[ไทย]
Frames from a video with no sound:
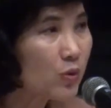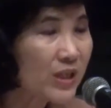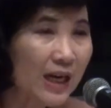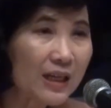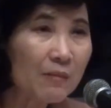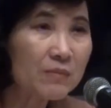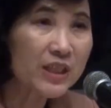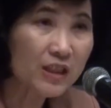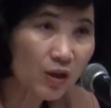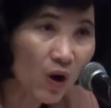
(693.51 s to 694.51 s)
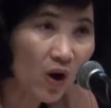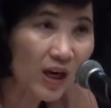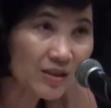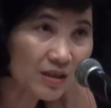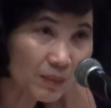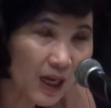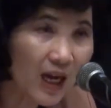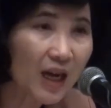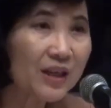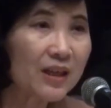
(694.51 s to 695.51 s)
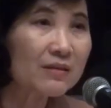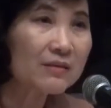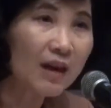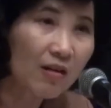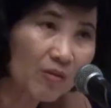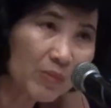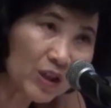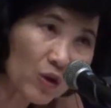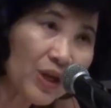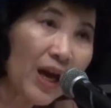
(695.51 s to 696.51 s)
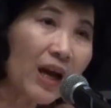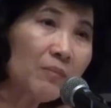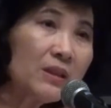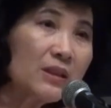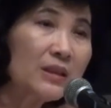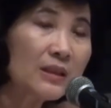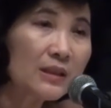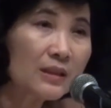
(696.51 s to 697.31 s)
อุตสาหกรรมสิ่งทอและเสื้อผ้าเนี่ยเราก็มีต้นน้ำคือ